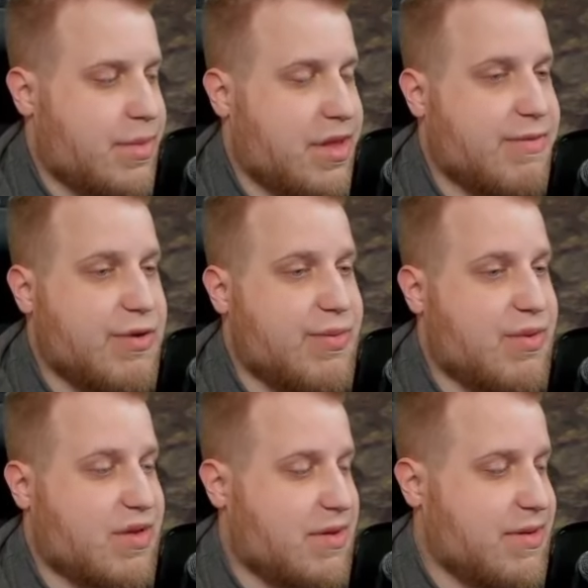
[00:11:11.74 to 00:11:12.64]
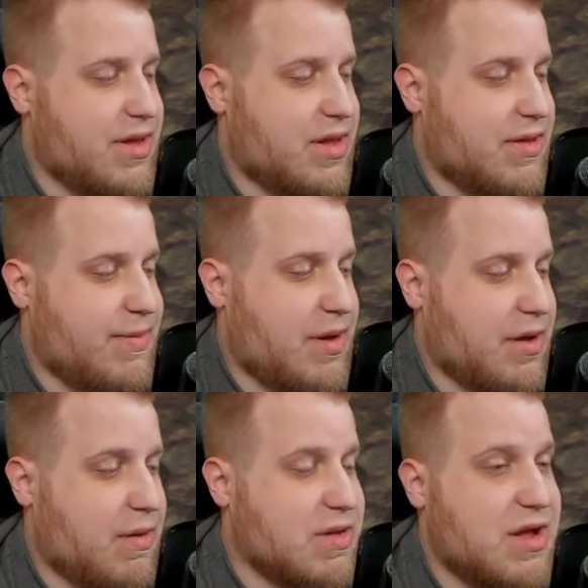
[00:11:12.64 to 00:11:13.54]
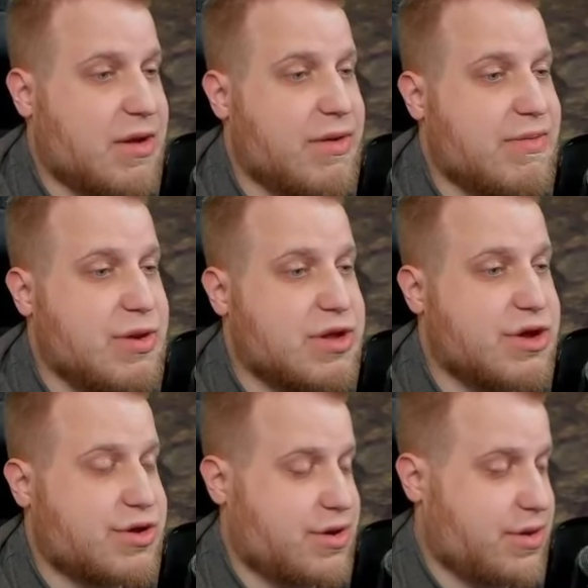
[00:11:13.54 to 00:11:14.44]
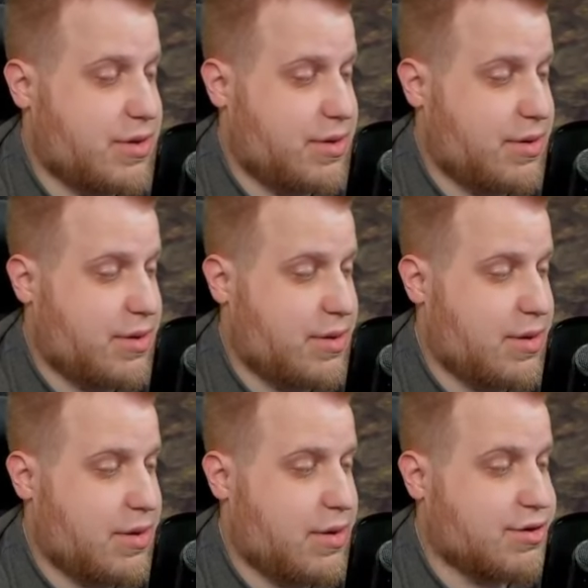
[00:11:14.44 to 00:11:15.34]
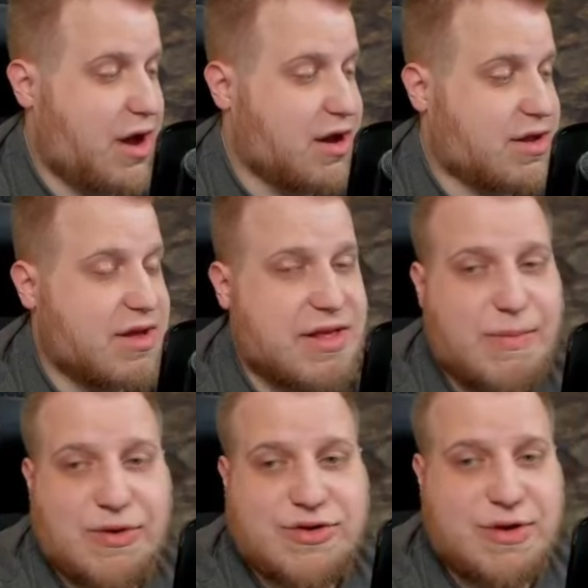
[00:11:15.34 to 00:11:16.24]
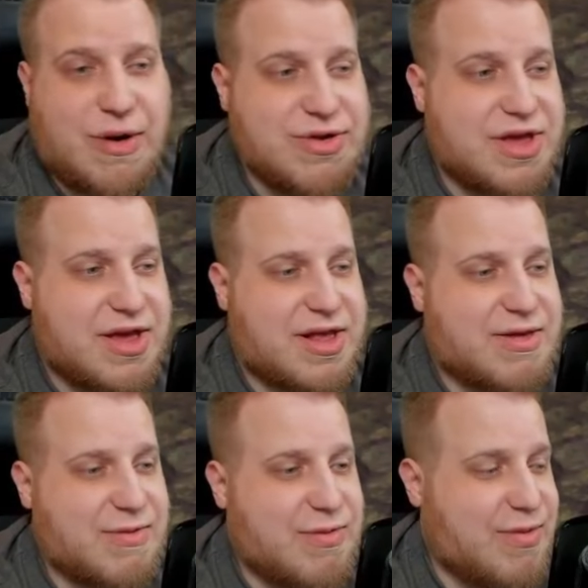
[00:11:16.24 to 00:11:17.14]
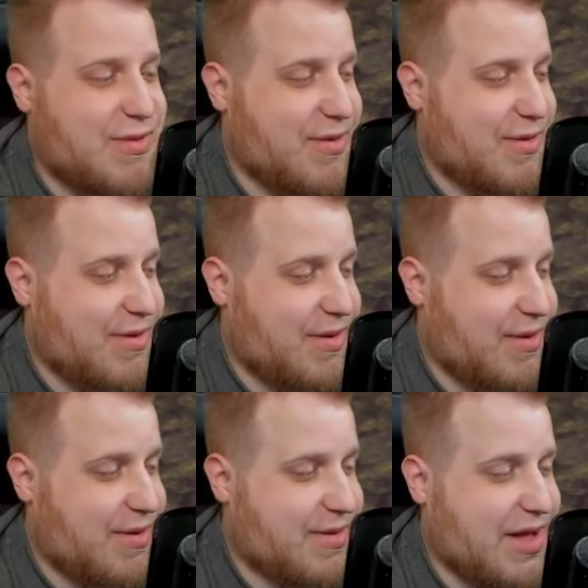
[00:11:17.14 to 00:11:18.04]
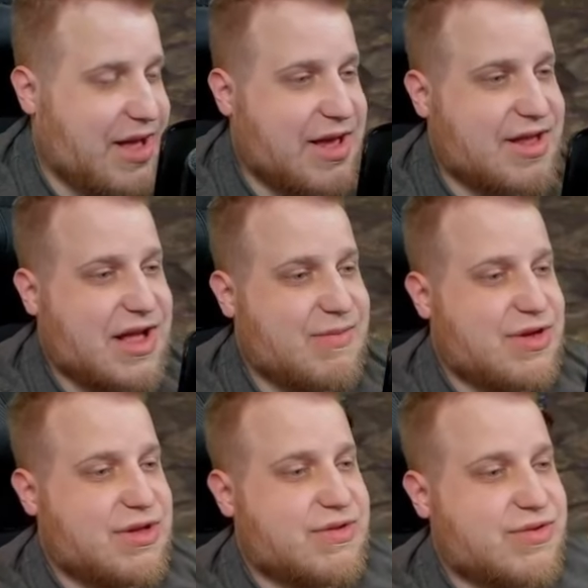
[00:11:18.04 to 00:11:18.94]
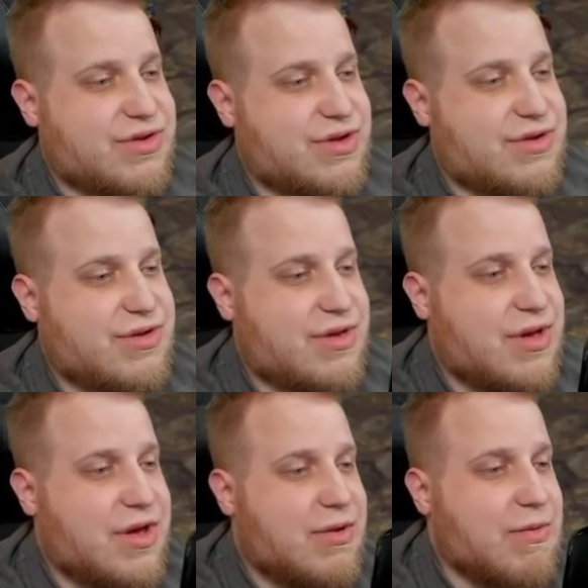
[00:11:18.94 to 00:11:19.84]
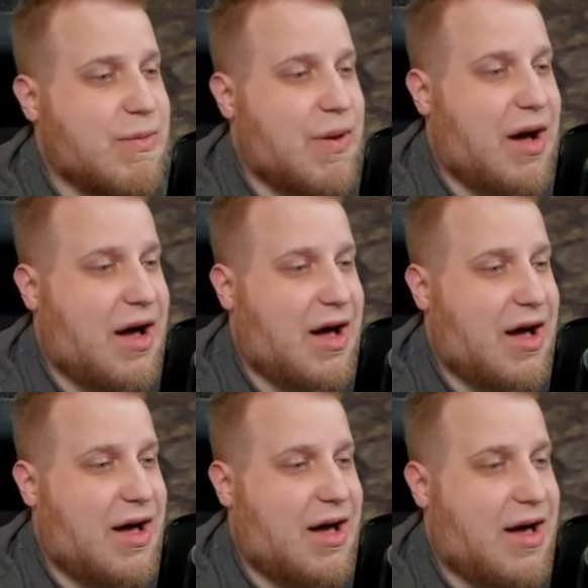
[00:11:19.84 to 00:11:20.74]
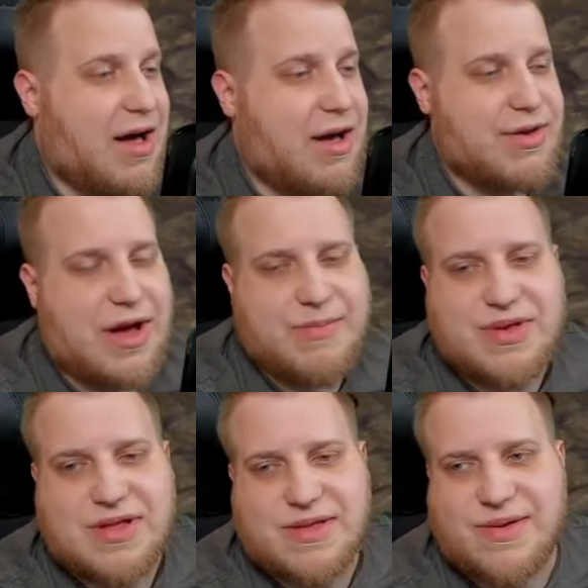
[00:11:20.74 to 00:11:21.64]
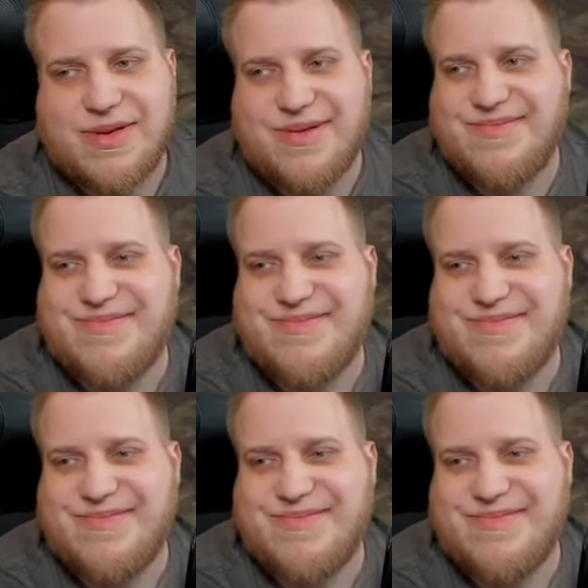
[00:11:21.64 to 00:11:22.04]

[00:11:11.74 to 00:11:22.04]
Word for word: Zbój błogosławieństwa, korda koniec mityczny. Rzadki smoczy onyx, uuu, kakiet kamieni duszy, Wow, ja pierdolę.